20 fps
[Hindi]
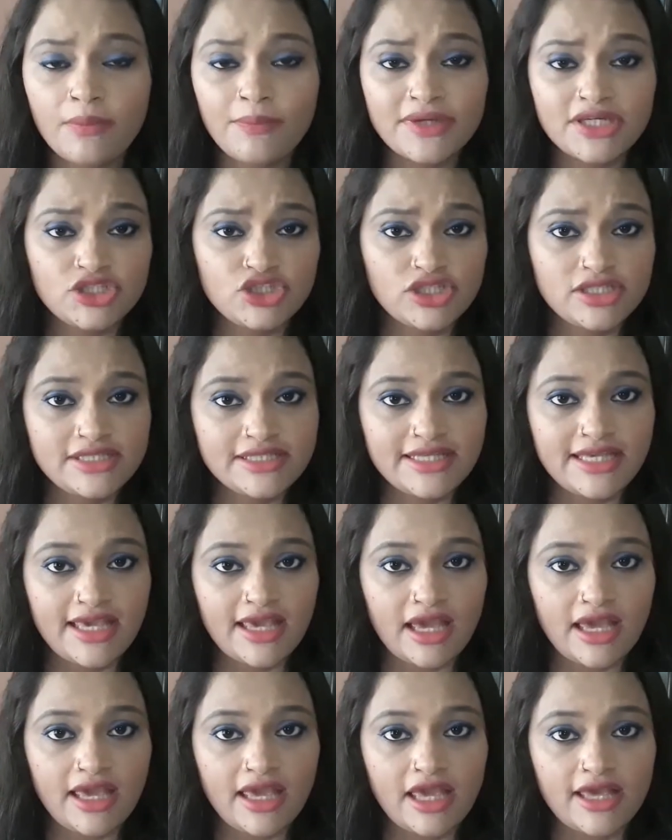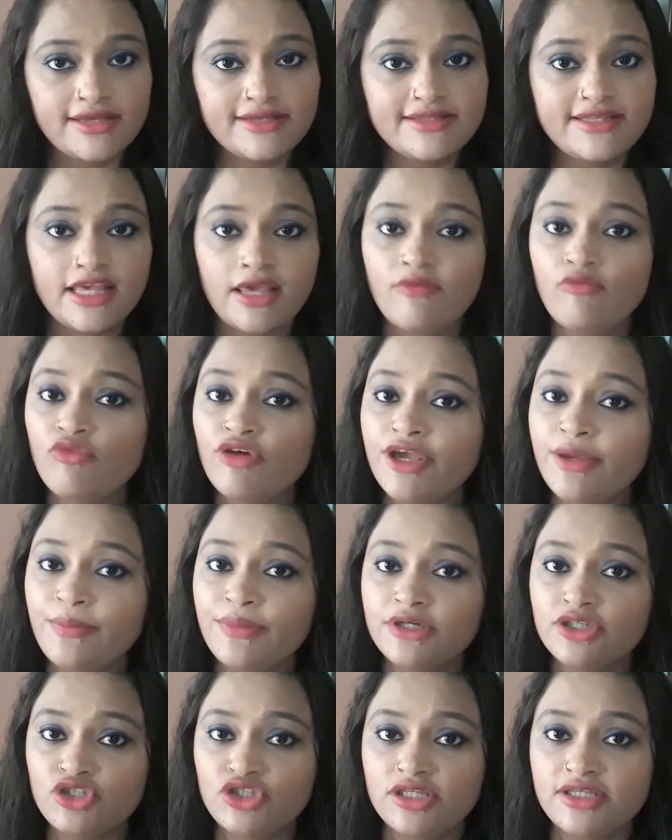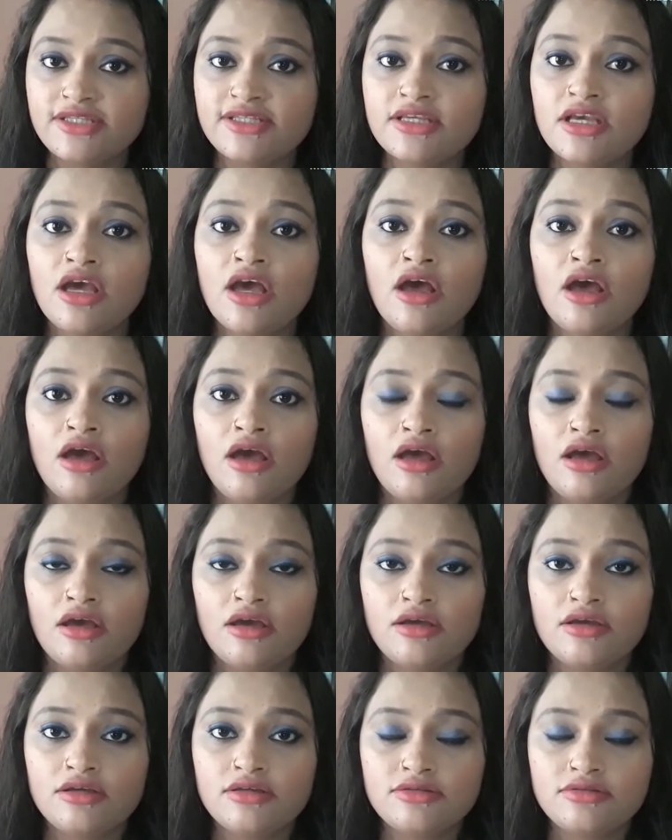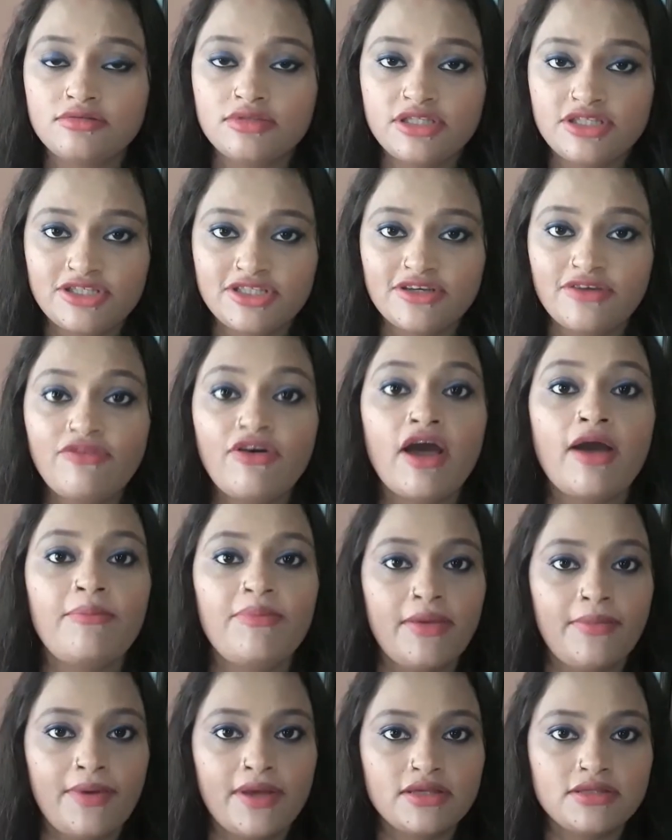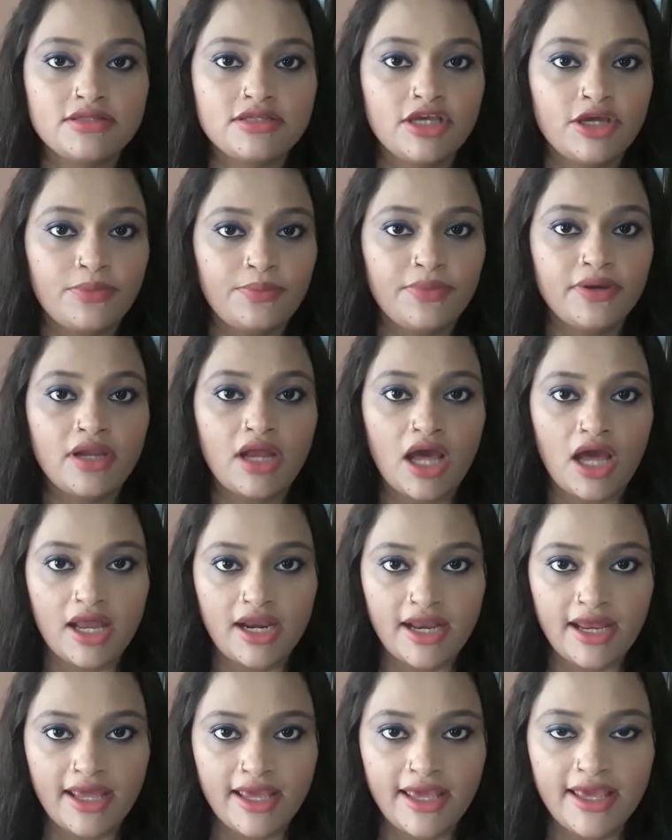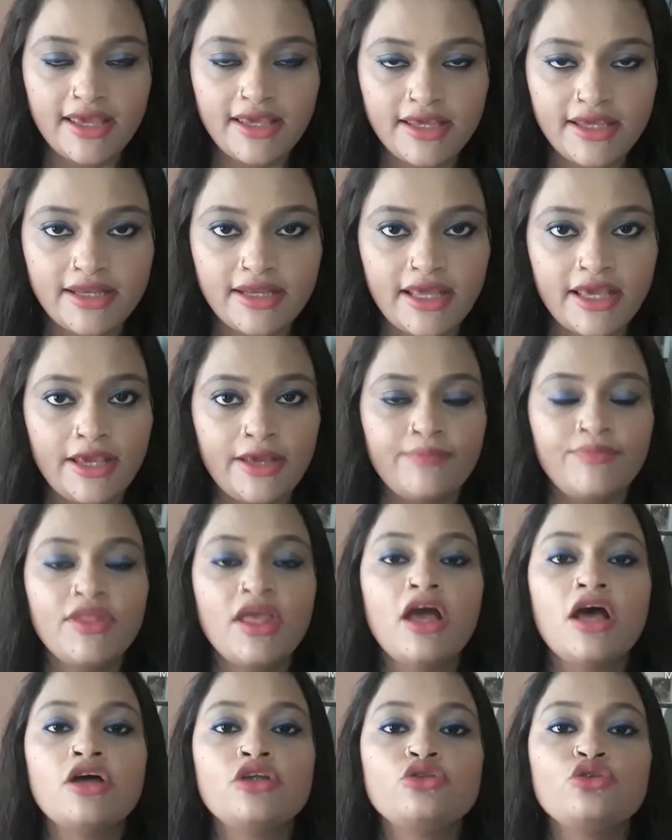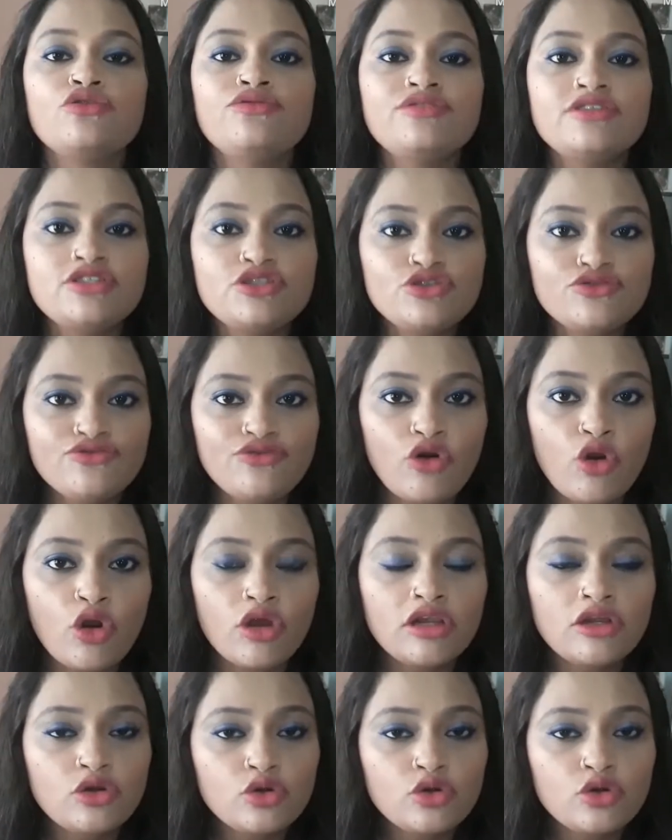परचेज़ किया है सेम वही परचेज़ स्टफ़ आपके पास घर पर आ रहा है कि नहीं तो फर्स्ट ऑफ़ ऑल